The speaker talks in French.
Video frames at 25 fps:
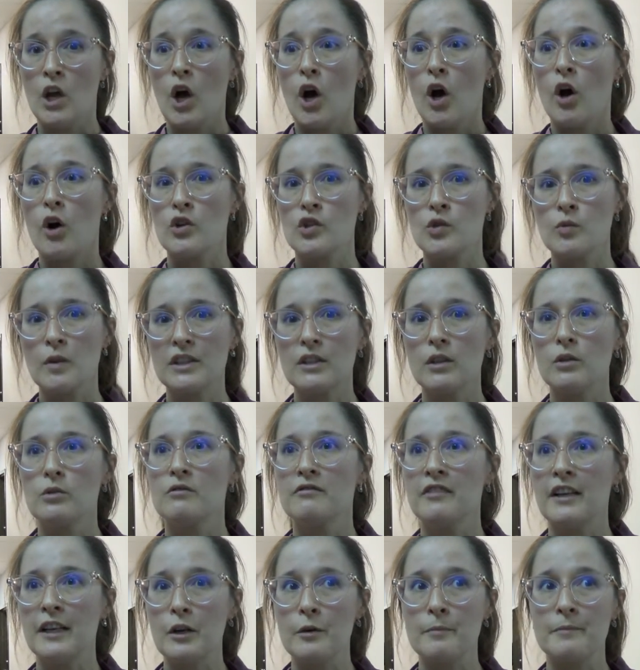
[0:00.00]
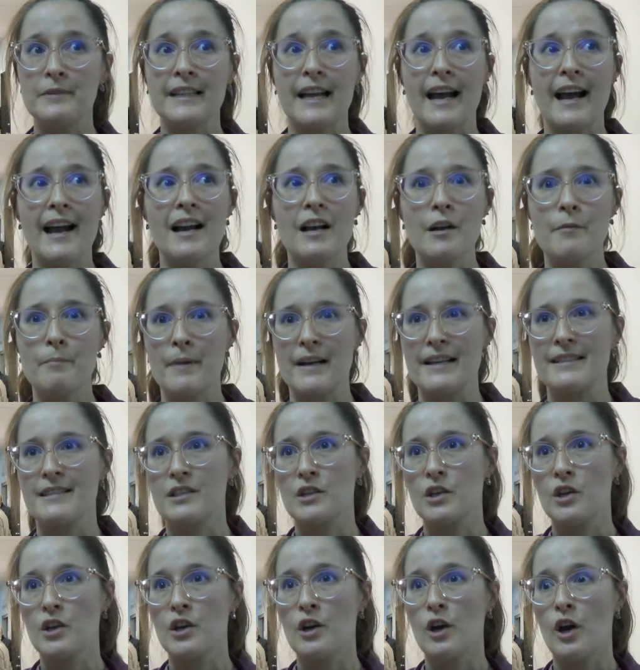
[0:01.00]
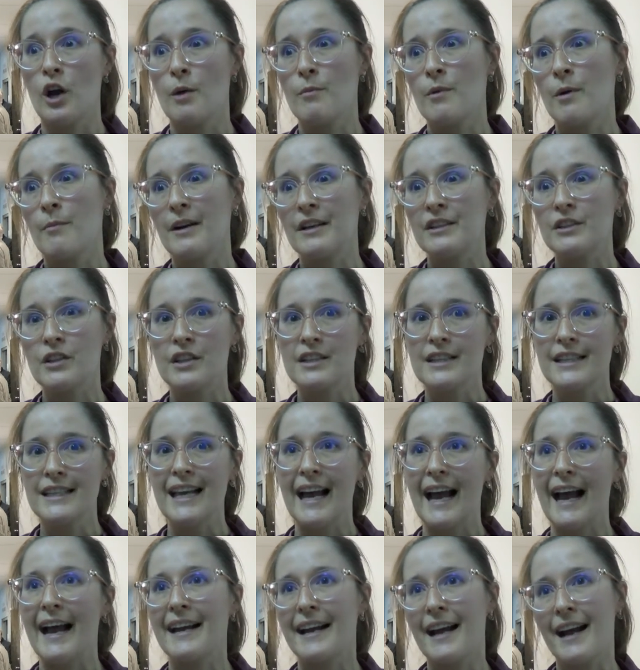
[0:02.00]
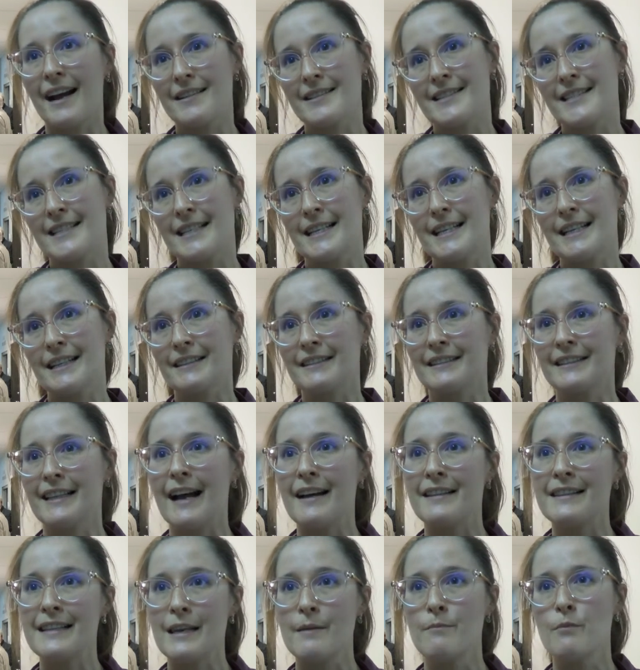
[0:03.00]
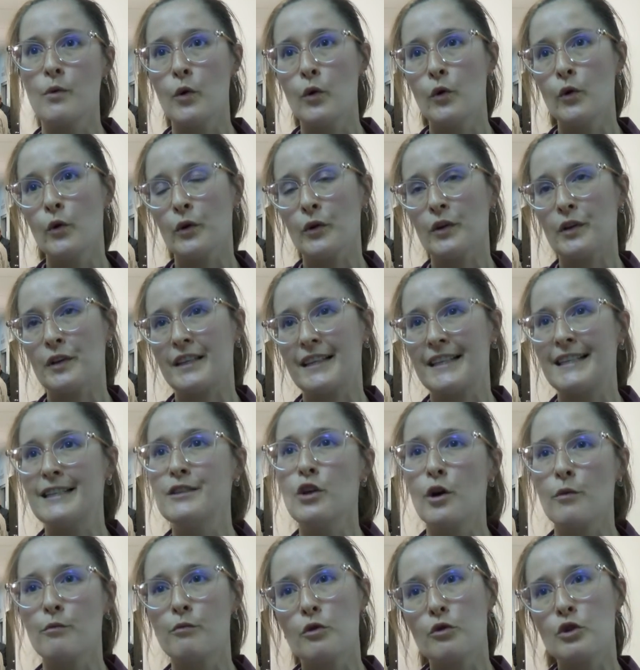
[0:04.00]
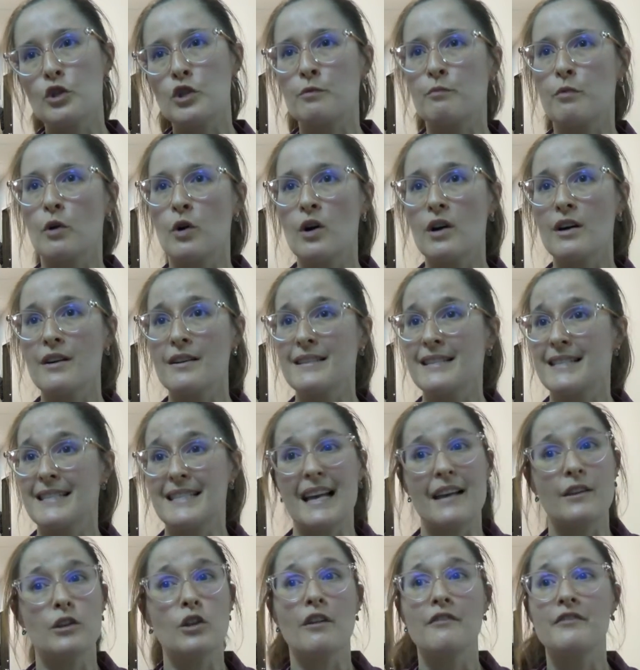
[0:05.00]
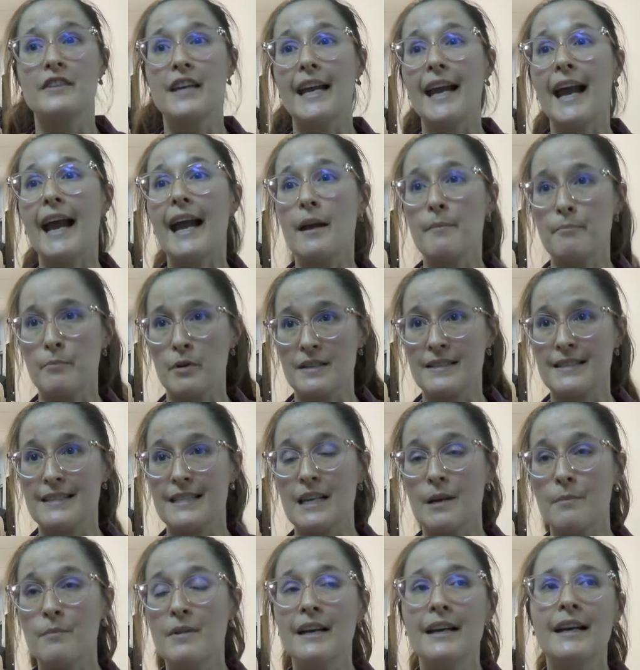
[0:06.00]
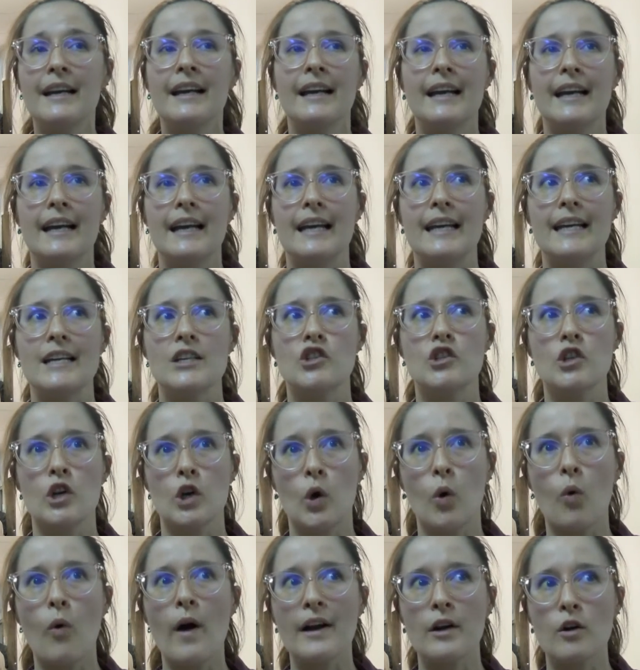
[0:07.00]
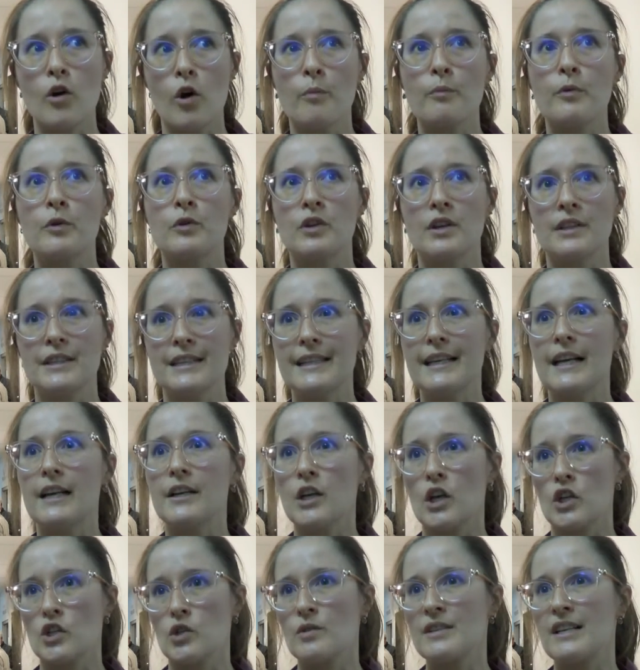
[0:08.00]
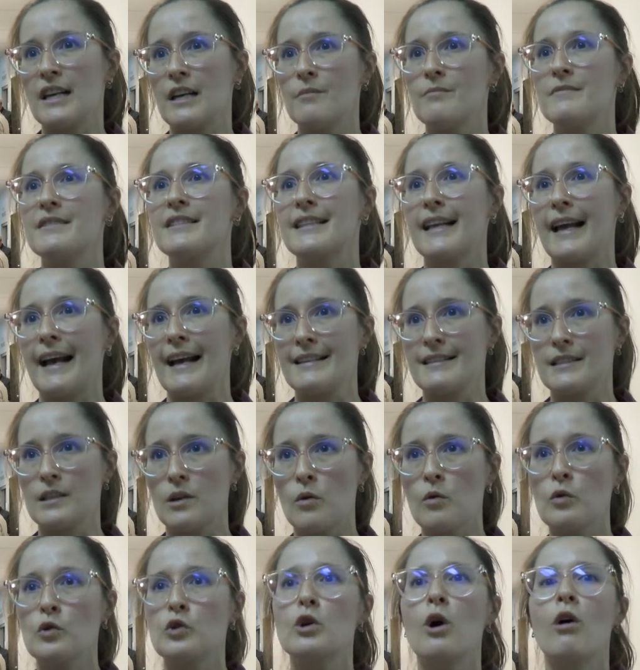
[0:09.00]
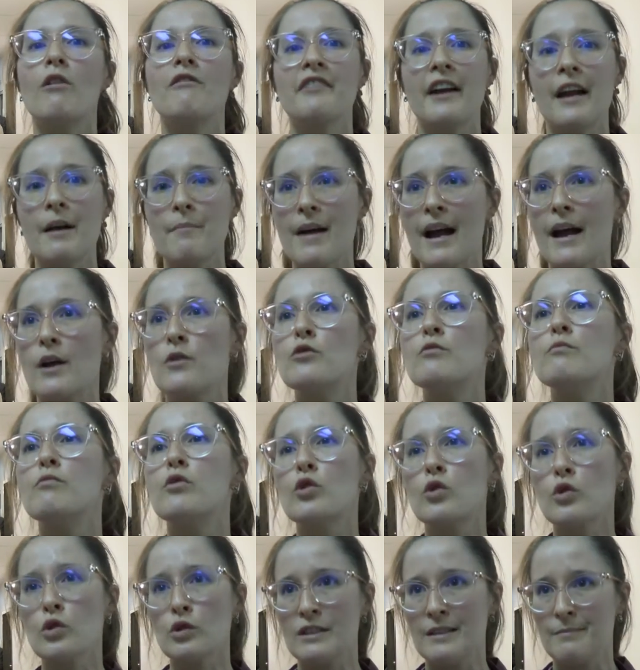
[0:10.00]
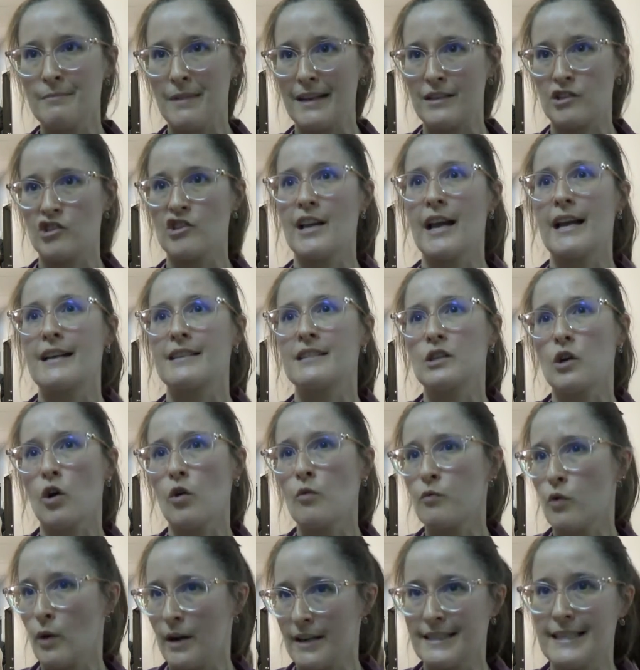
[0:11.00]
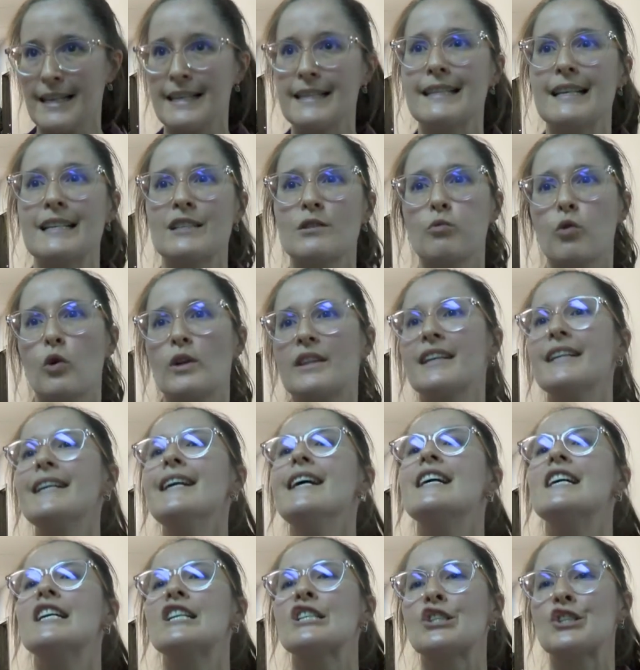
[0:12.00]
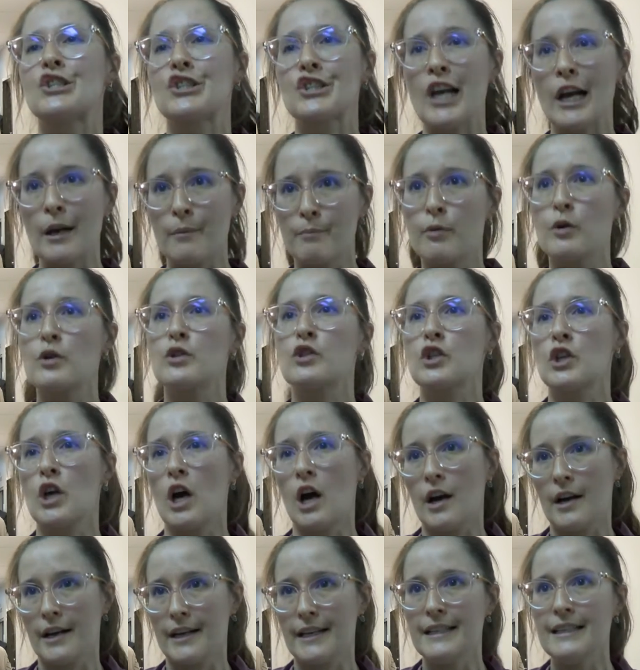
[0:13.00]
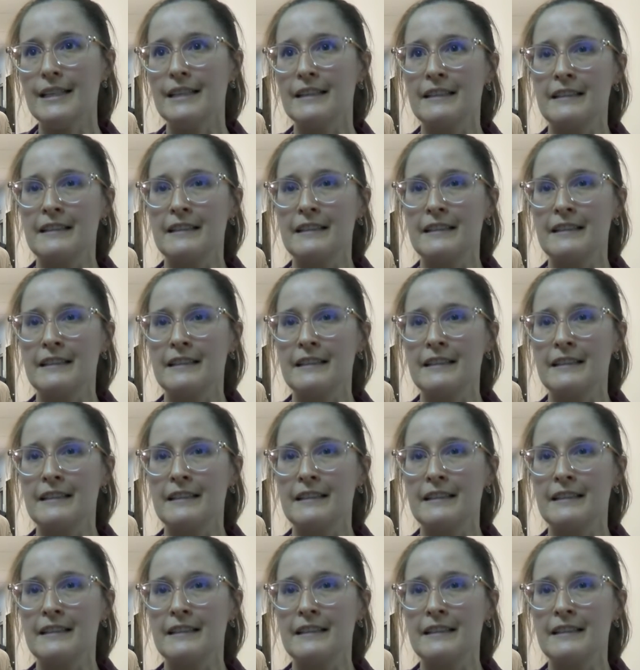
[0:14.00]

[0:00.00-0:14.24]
On souhaite un nouvel hôpital parce qu'à un moment donné, agrandir dans des murs qui ne bougent pas, ça devient impossible. Et je crois qu'on peut donner quelque chose à l'administration. Ils ont vraiment eu beaucoup d'imagination pour essayer d'exploiter chaque pouce carré,